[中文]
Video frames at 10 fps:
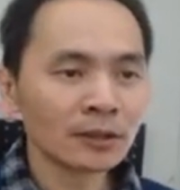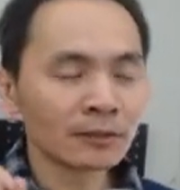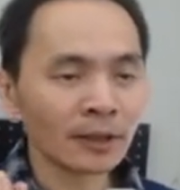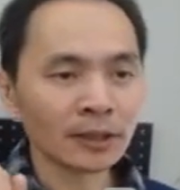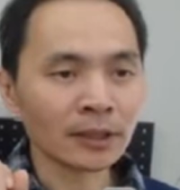
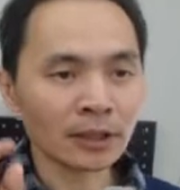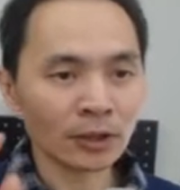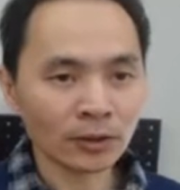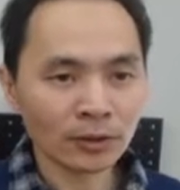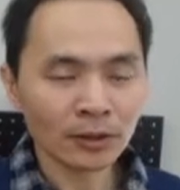那
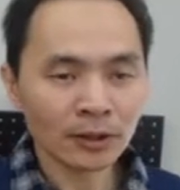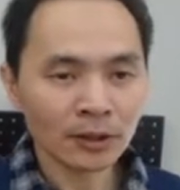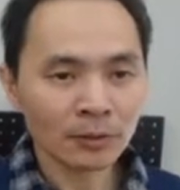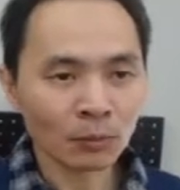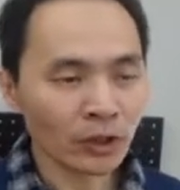个
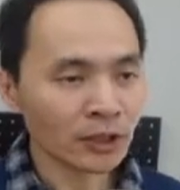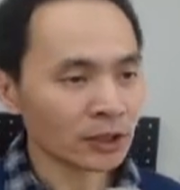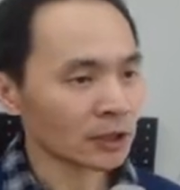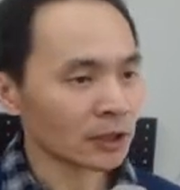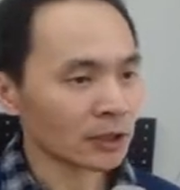模拟
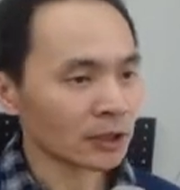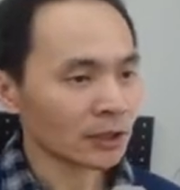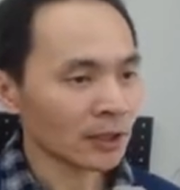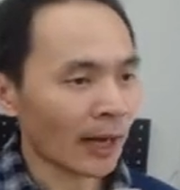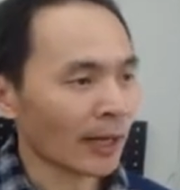器
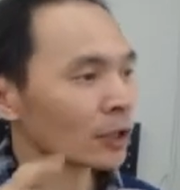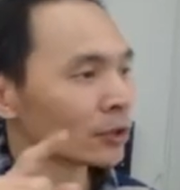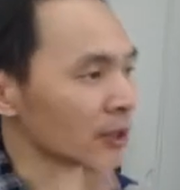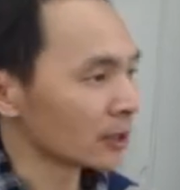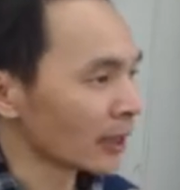还有
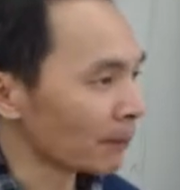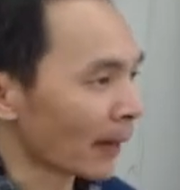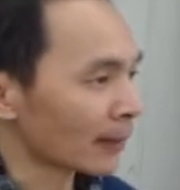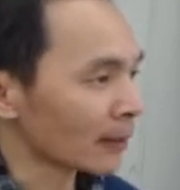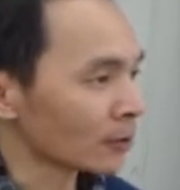体验
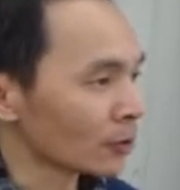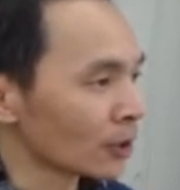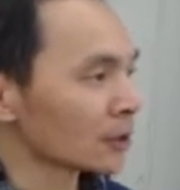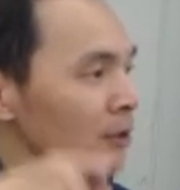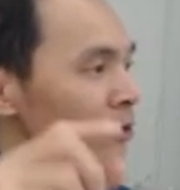版，因
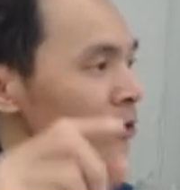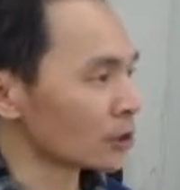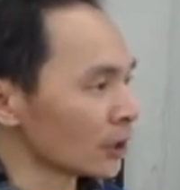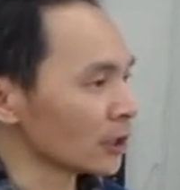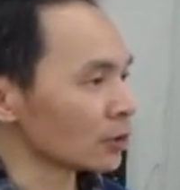为直
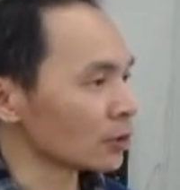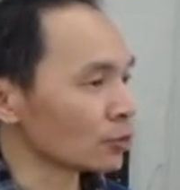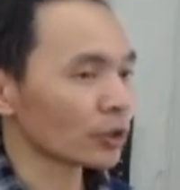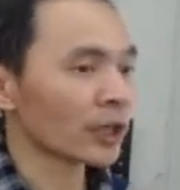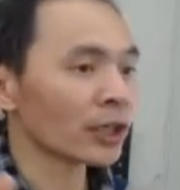接进去
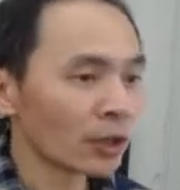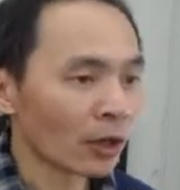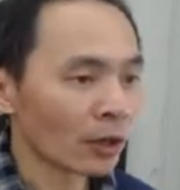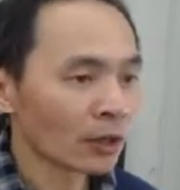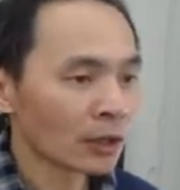就可以用，